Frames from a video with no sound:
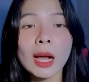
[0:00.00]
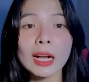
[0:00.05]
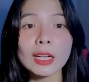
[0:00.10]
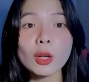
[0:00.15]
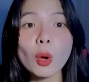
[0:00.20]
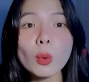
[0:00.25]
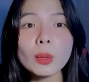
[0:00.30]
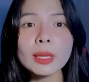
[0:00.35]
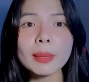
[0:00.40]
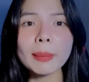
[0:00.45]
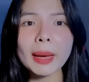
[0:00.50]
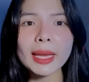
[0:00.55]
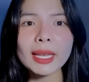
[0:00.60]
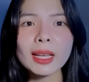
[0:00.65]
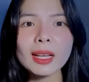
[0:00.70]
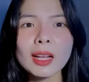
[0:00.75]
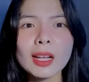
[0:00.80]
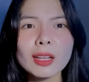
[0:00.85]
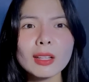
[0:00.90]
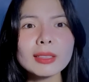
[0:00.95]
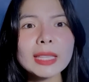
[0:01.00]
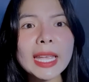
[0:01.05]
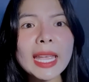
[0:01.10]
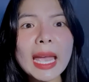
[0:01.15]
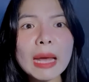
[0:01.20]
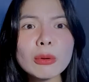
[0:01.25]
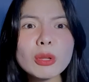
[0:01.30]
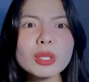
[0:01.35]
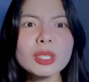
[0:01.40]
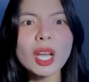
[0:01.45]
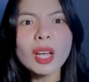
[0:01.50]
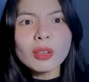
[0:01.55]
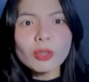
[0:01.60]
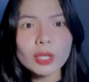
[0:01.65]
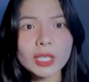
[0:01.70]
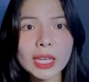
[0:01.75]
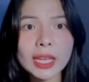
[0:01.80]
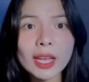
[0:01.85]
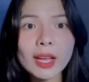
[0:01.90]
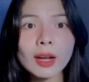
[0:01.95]
thằng cu nhà mày á nó té ao nó chết
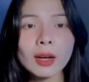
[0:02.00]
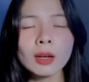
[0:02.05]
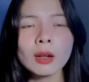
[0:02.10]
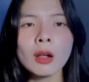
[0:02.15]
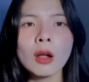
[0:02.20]
rồi kìa